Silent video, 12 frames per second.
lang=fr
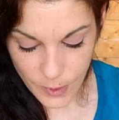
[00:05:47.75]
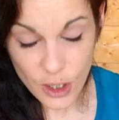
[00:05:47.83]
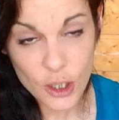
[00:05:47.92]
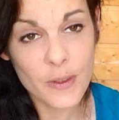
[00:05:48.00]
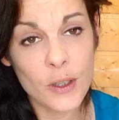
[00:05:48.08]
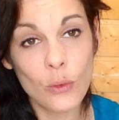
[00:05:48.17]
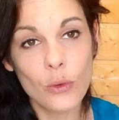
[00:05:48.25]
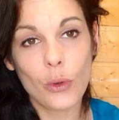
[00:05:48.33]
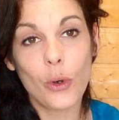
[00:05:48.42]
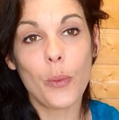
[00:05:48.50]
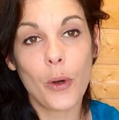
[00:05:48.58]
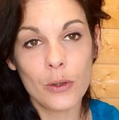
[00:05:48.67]
Je vais donc
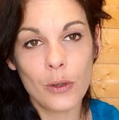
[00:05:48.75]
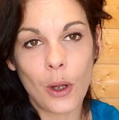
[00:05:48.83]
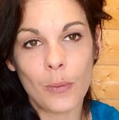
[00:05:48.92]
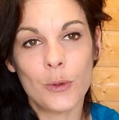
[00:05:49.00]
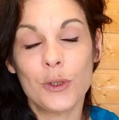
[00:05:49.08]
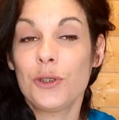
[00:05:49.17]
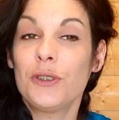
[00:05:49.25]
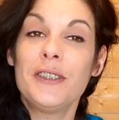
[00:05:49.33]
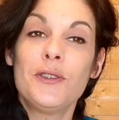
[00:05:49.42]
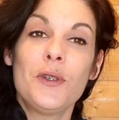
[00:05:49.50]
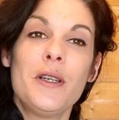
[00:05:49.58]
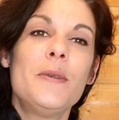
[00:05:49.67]
reprendre leurs mot. Je suis
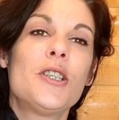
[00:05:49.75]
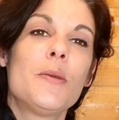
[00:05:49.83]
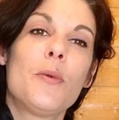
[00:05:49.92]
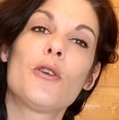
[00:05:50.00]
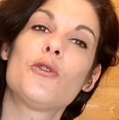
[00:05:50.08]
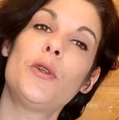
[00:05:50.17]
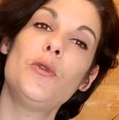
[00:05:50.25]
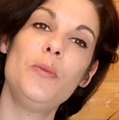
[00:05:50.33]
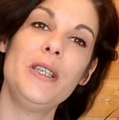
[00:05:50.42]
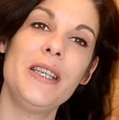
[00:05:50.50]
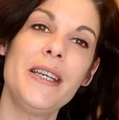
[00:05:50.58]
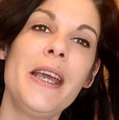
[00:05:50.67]
désolée, mais j'ai peur soit
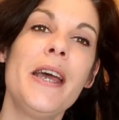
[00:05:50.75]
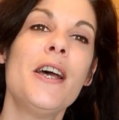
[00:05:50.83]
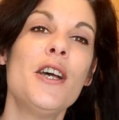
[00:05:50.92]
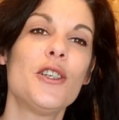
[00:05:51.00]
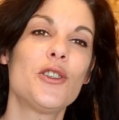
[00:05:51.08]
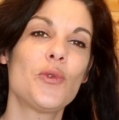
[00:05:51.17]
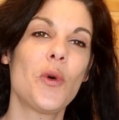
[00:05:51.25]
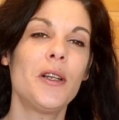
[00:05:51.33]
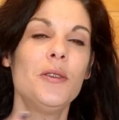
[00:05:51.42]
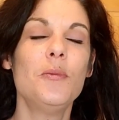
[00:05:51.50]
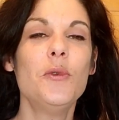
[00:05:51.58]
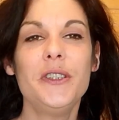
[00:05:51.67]
d'oublier, soit
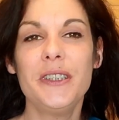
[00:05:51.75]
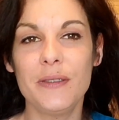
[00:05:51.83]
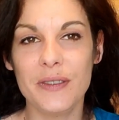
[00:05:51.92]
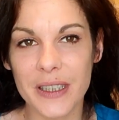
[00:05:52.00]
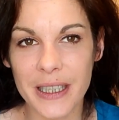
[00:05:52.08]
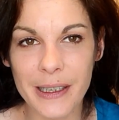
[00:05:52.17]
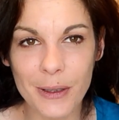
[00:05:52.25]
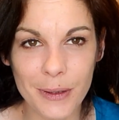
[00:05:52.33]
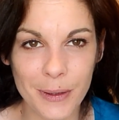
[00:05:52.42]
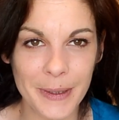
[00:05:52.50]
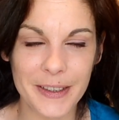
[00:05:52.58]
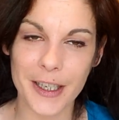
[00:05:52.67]
de modifier
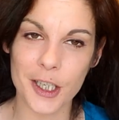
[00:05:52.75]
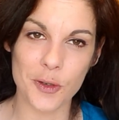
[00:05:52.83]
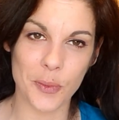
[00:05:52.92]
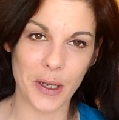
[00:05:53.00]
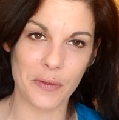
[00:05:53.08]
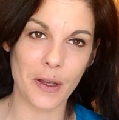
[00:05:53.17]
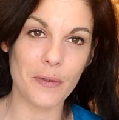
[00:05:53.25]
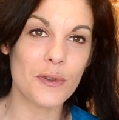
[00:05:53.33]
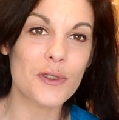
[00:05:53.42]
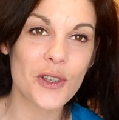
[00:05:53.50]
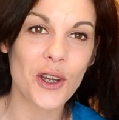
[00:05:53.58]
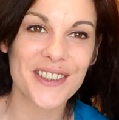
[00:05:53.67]
le message. Je préfère vous le
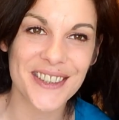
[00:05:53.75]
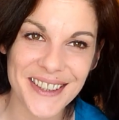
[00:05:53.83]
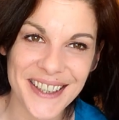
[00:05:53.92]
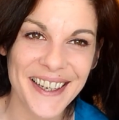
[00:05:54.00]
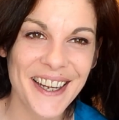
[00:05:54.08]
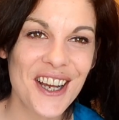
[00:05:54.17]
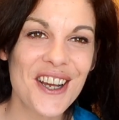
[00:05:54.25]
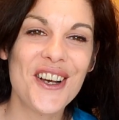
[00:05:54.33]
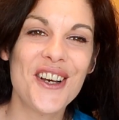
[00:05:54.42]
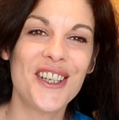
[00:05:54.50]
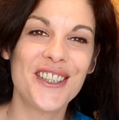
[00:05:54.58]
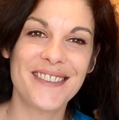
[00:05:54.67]
sortir
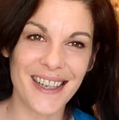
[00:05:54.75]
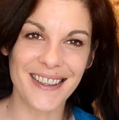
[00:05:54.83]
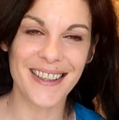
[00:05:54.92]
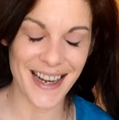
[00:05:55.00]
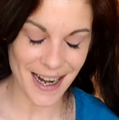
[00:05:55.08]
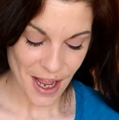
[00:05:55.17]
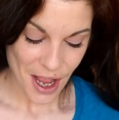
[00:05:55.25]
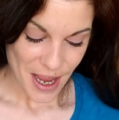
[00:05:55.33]
euh, tel quel.